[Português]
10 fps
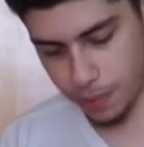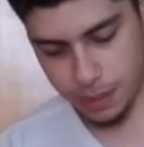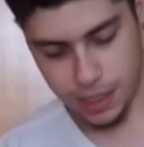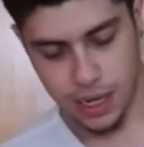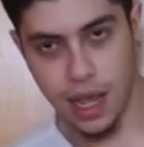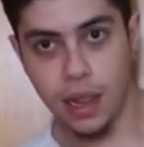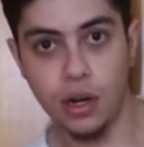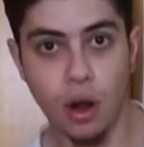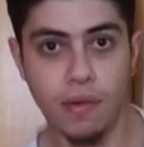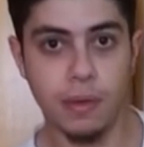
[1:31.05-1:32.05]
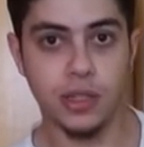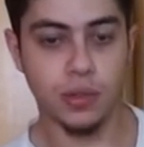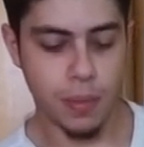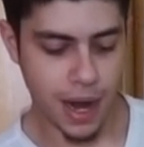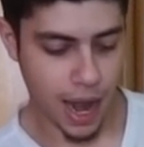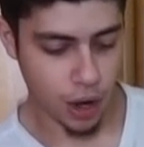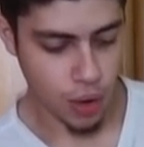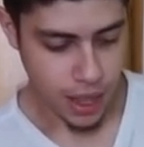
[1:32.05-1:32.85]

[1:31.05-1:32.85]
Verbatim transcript: perderia ela novamente novamente no baralho.